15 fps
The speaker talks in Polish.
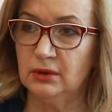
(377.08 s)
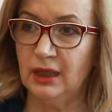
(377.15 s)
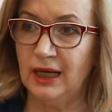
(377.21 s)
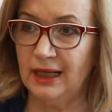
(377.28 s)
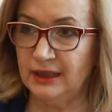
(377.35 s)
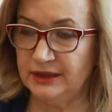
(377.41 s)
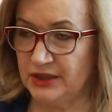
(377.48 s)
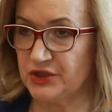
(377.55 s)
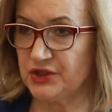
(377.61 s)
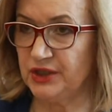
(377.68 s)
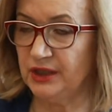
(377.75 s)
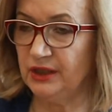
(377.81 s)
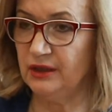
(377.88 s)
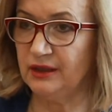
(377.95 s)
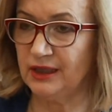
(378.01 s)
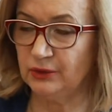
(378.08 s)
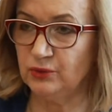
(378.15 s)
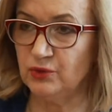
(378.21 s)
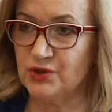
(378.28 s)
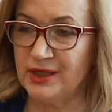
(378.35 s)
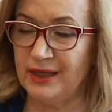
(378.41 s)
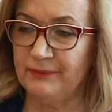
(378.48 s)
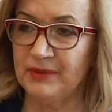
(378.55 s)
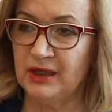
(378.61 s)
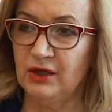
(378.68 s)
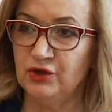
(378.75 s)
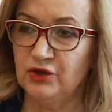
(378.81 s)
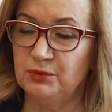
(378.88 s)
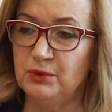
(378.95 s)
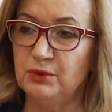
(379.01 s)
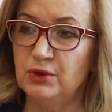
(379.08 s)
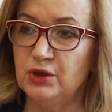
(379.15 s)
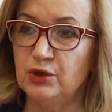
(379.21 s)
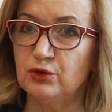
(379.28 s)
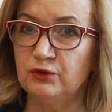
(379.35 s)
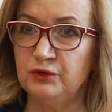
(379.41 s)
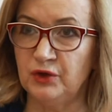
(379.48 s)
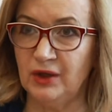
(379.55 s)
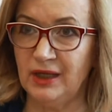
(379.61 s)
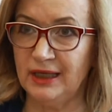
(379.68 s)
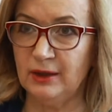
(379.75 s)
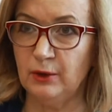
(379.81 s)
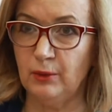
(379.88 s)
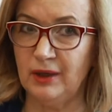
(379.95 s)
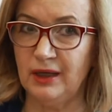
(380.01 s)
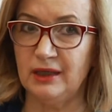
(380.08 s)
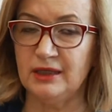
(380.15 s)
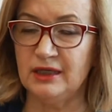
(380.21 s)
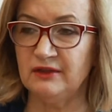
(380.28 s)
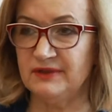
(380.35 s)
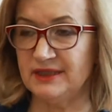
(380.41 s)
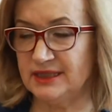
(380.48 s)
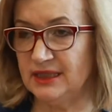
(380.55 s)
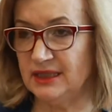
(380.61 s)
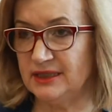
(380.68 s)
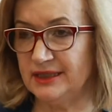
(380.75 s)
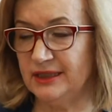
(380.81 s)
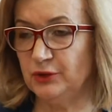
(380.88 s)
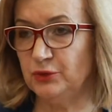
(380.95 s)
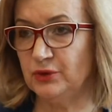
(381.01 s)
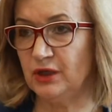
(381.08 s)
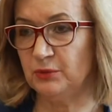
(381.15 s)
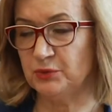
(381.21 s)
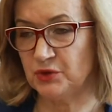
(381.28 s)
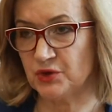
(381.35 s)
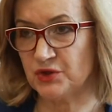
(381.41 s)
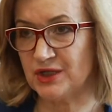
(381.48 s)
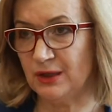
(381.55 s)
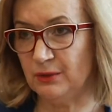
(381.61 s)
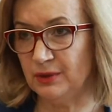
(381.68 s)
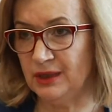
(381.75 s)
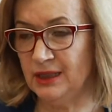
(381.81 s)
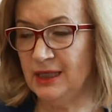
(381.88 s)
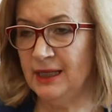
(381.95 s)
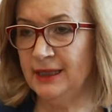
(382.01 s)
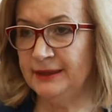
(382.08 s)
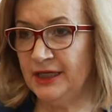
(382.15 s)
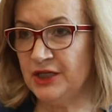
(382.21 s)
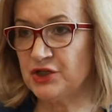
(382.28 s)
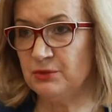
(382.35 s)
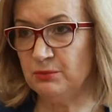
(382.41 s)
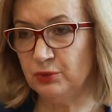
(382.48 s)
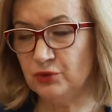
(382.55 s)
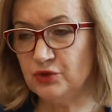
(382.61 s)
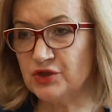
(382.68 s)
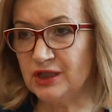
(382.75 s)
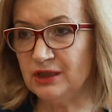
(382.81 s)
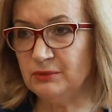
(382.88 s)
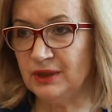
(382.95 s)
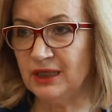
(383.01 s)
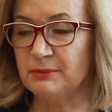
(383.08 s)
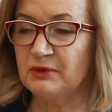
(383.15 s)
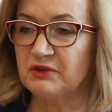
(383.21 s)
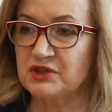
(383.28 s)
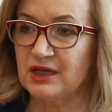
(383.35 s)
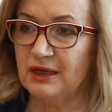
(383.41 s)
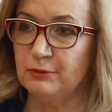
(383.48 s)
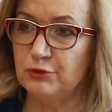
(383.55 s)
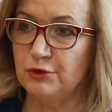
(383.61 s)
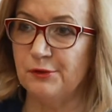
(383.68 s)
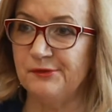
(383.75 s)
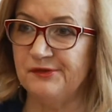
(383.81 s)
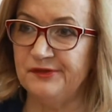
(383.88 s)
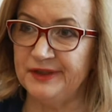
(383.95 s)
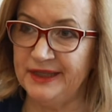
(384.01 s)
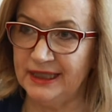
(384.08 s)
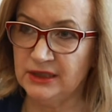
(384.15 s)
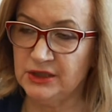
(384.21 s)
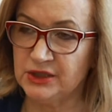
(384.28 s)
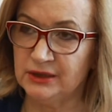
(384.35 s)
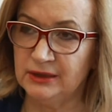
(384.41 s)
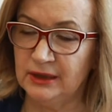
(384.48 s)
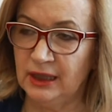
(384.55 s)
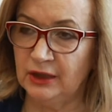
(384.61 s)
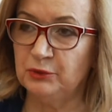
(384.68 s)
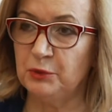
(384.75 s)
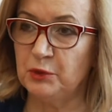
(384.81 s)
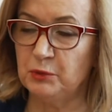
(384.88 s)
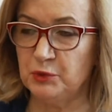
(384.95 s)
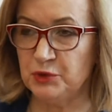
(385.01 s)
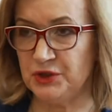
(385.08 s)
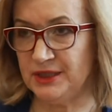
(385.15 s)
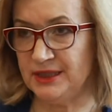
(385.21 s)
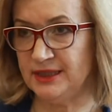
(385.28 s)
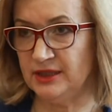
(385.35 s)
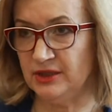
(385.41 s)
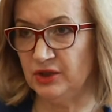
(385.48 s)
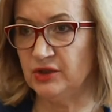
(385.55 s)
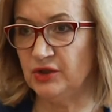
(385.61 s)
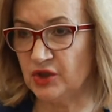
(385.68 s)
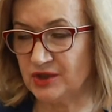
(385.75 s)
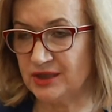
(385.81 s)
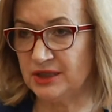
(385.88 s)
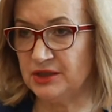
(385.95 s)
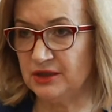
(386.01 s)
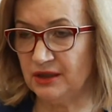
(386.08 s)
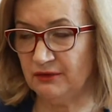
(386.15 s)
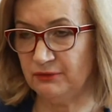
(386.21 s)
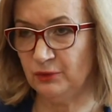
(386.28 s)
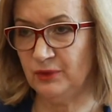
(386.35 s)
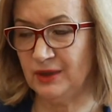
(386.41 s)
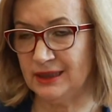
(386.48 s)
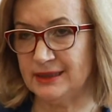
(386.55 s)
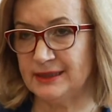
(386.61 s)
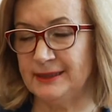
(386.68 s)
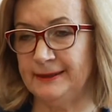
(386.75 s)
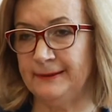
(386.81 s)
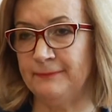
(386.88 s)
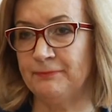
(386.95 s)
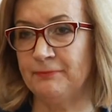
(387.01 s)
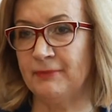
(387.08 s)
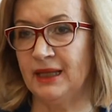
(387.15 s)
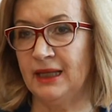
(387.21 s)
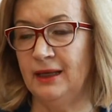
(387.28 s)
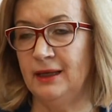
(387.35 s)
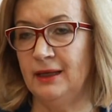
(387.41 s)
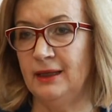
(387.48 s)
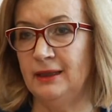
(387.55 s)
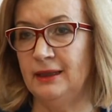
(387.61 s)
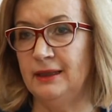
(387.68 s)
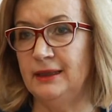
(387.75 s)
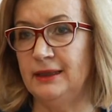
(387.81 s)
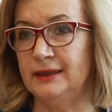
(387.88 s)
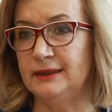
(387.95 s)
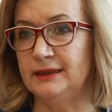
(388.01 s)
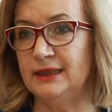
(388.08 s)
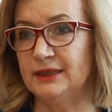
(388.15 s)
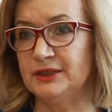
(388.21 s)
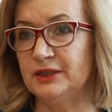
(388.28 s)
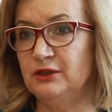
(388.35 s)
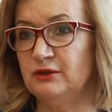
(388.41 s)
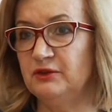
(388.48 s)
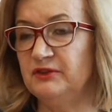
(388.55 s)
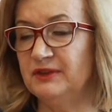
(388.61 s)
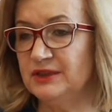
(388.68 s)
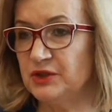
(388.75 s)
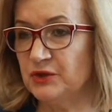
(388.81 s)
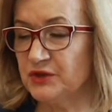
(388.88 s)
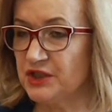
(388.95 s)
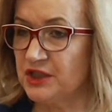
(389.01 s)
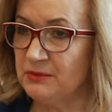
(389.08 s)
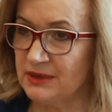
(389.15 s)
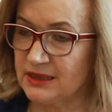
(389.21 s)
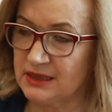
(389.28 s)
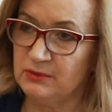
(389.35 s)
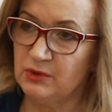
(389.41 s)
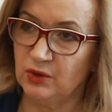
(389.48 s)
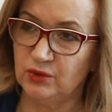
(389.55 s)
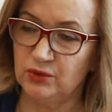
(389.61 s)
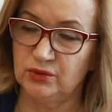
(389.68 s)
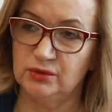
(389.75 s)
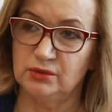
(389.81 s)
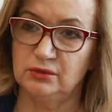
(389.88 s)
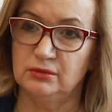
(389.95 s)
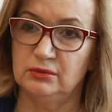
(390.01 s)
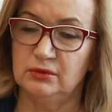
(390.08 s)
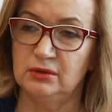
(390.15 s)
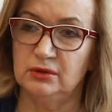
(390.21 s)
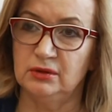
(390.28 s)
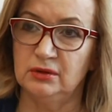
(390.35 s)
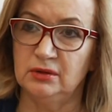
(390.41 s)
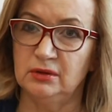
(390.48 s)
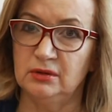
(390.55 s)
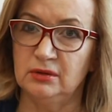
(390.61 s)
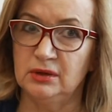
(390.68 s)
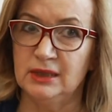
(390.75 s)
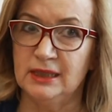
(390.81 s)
ale też i ratusza. To były równoległe inwestycje, które obciążały też budżet, bo najpierw trzeba było wydać, a dopiero później dostać refundację. E, dlatego w 2017 roku e,